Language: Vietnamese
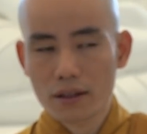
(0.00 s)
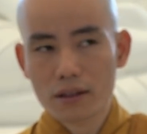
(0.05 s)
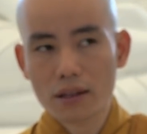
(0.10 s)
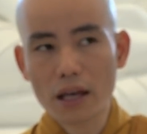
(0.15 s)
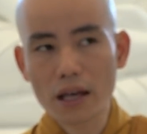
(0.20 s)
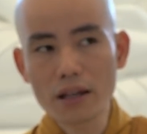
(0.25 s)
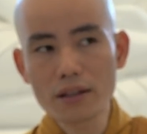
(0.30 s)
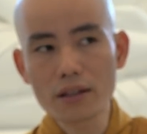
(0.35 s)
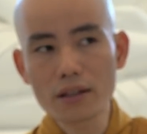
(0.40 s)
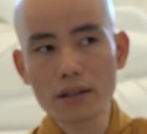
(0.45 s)

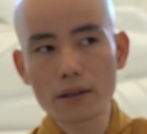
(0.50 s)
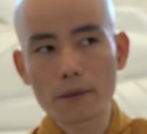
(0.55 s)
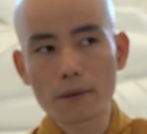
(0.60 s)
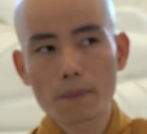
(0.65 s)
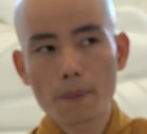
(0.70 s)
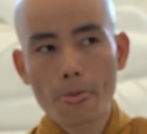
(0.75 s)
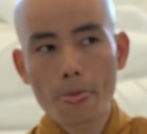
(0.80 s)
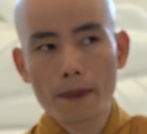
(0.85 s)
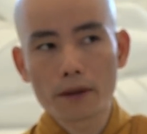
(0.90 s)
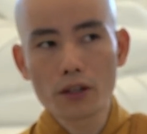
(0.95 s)
Thay vì
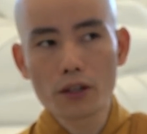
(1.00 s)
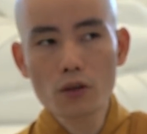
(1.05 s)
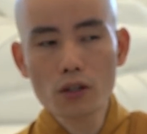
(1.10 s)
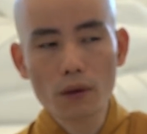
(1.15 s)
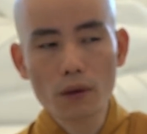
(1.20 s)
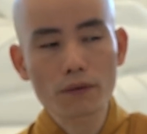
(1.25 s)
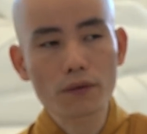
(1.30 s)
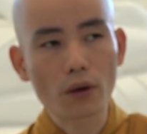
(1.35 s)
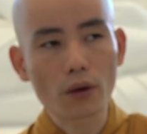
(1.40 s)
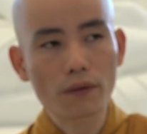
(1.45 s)
nếu
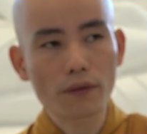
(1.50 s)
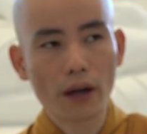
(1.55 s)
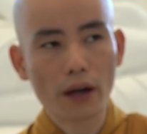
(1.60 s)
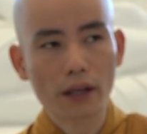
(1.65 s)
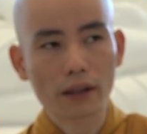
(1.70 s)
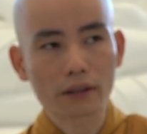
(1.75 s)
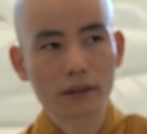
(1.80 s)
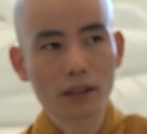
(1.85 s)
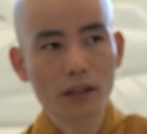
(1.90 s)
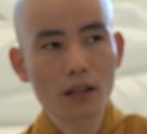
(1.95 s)
không vội
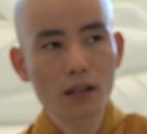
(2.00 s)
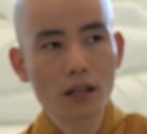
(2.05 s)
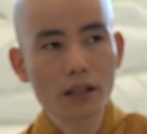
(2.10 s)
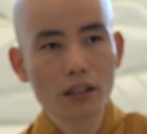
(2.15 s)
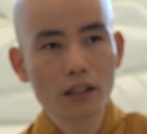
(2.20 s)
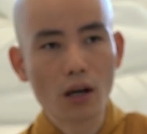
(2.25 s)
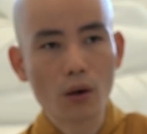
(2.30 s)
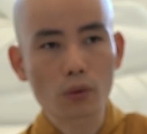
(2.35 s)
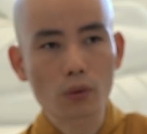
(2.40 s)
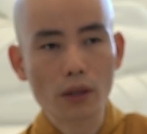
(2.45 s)
vàng ta đi
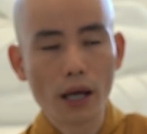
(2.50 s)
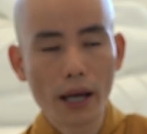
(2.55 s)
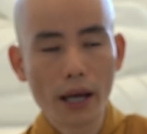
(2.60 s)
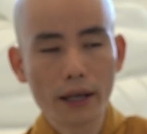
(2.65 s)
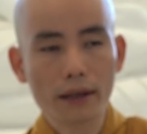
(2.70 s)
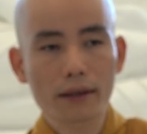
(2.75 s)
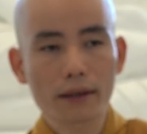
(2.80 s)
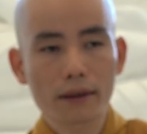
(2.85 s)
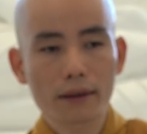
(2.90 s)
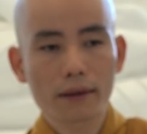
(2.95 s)
lên cầu
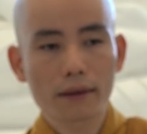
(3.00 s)
thang,